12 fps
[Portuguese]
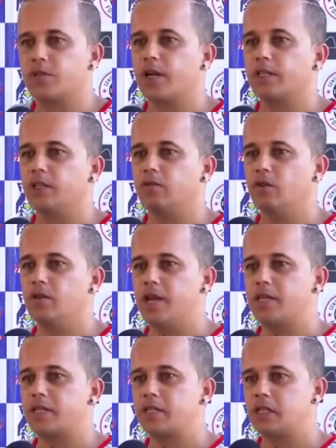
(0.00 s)
fui até o
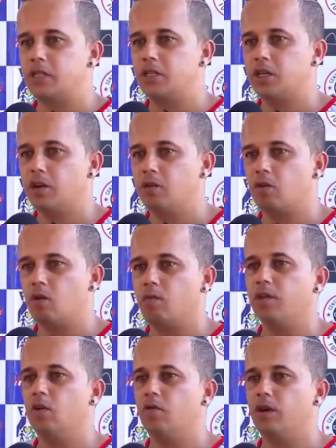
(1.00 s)
Donetsk, a gente ganhou a
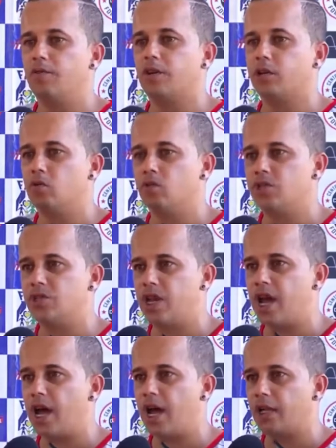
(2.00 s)
Copa da UEFA, que hoje
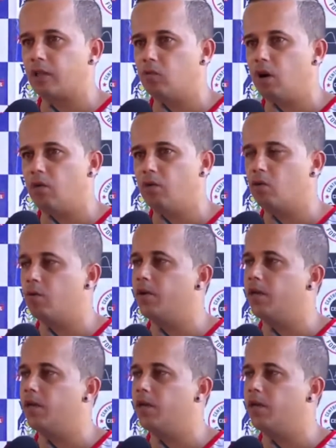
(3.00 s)
é a atual Europa